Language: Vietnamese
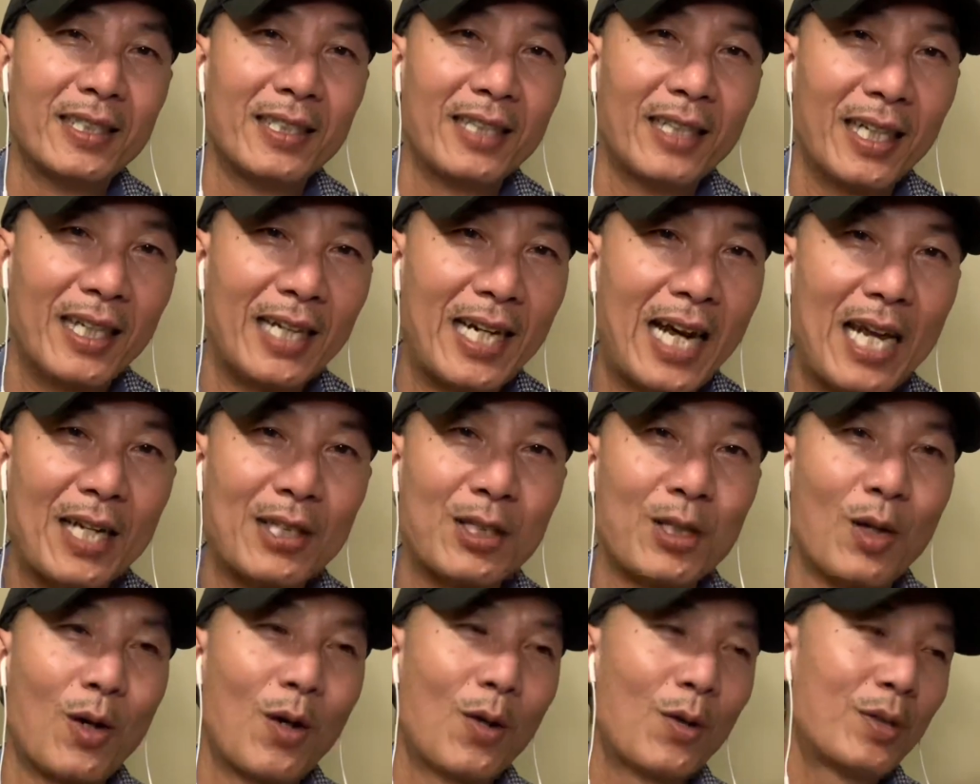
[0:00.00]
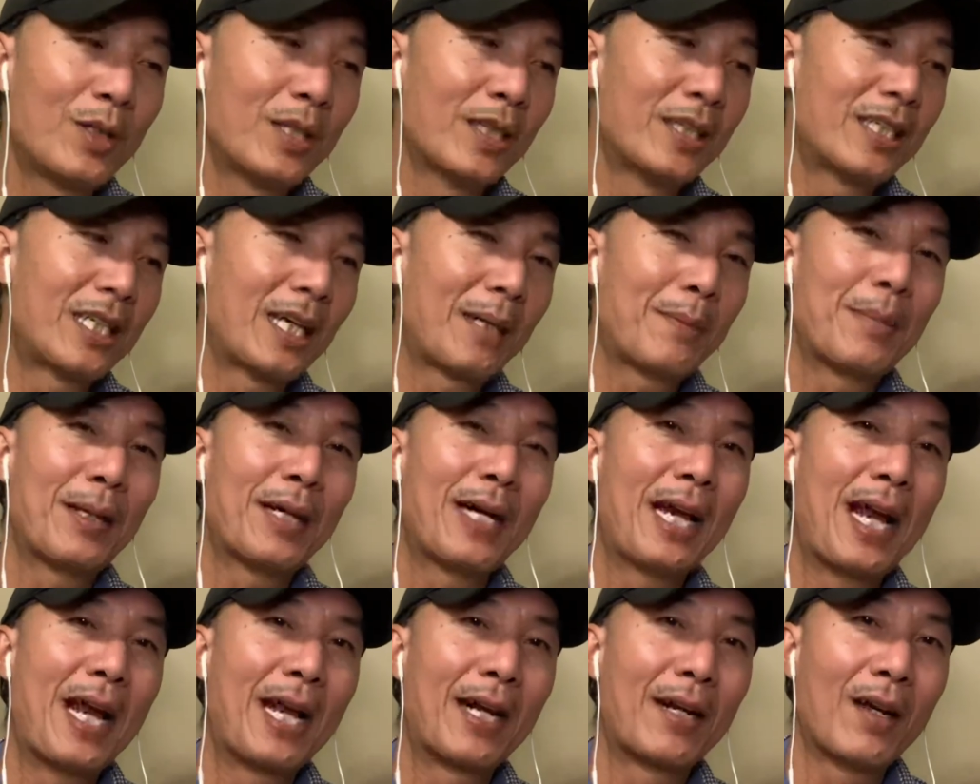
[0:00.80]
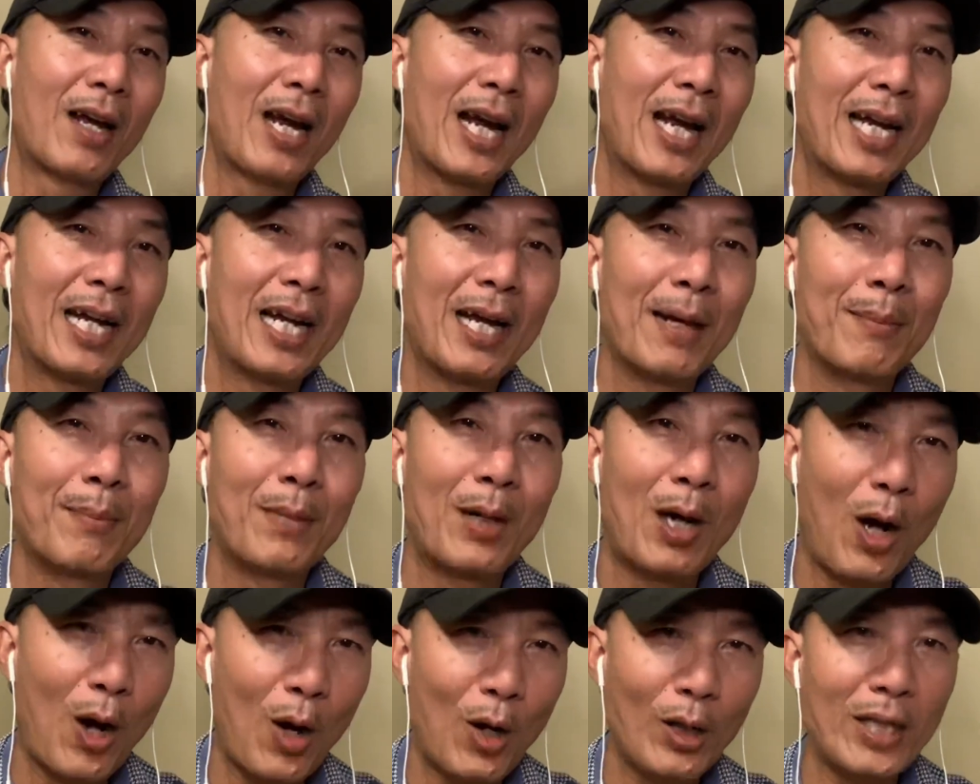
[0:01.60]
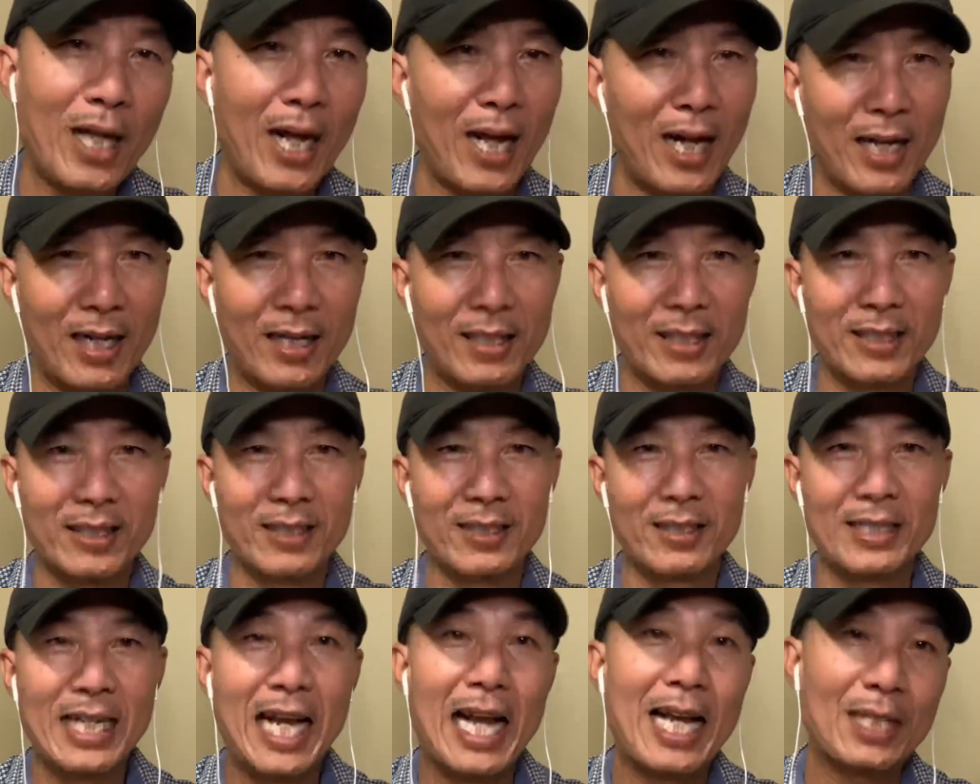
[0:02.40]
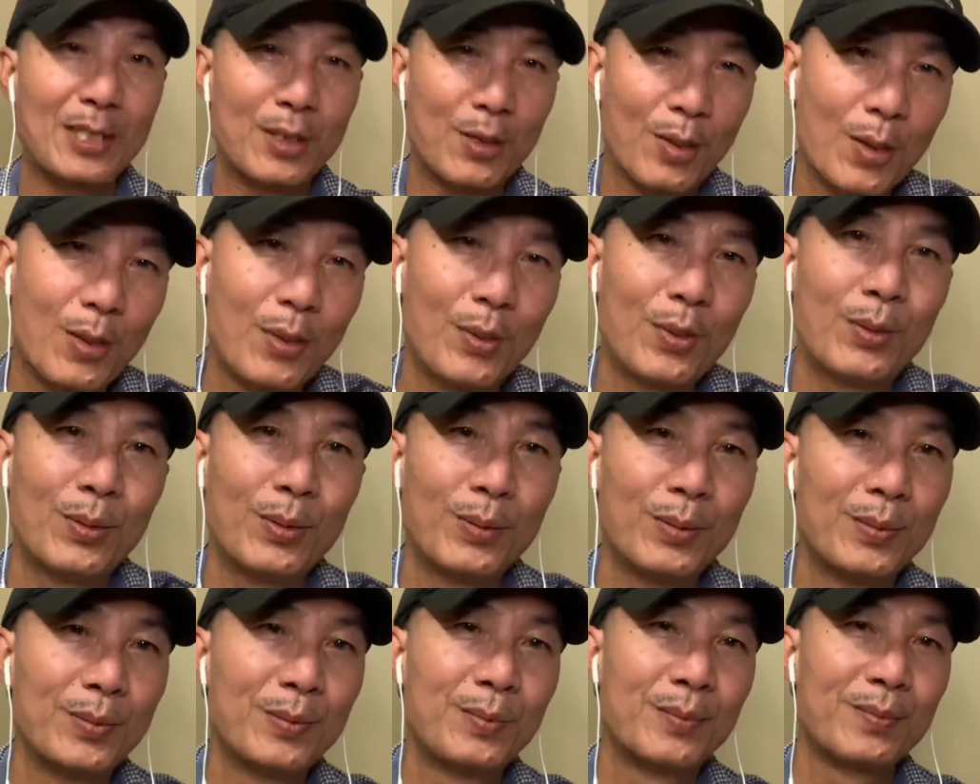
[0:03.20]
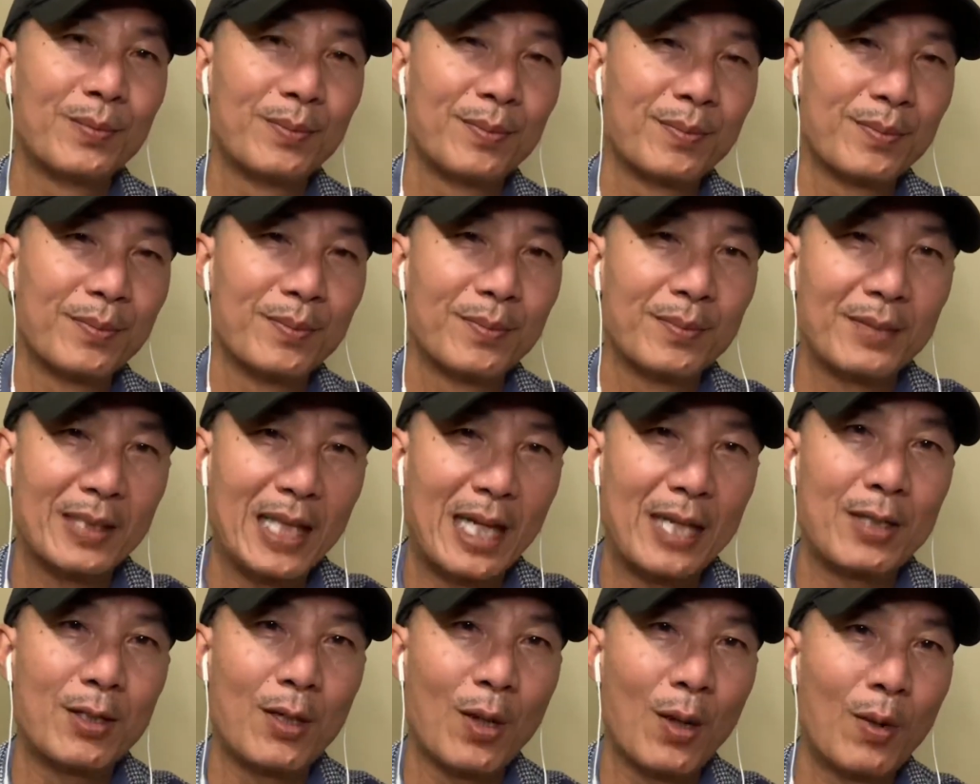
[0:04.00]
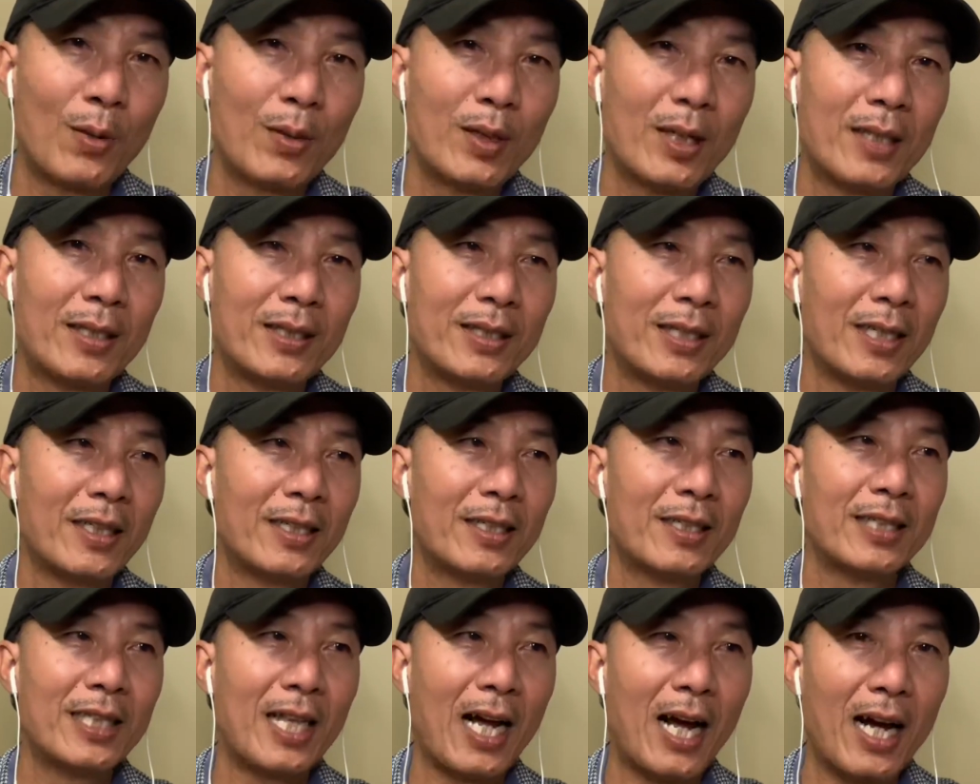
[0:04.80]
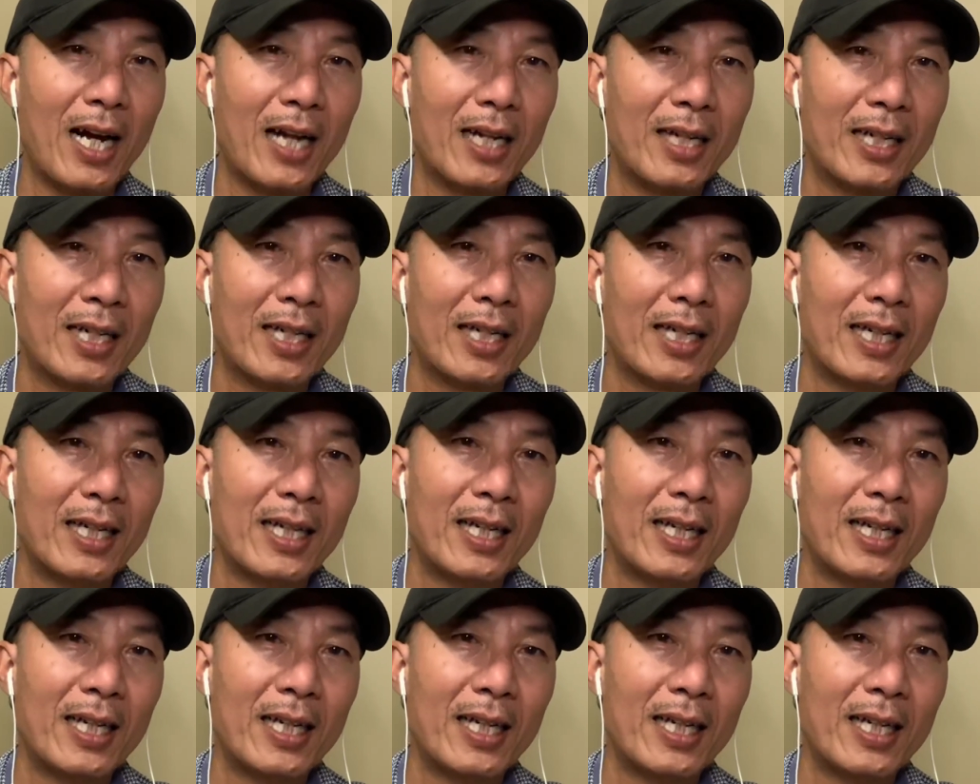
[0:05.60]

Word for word: thì đa số những khách mỹ đen nó hay làm khó thợ đa số đa số nên những người thợ á,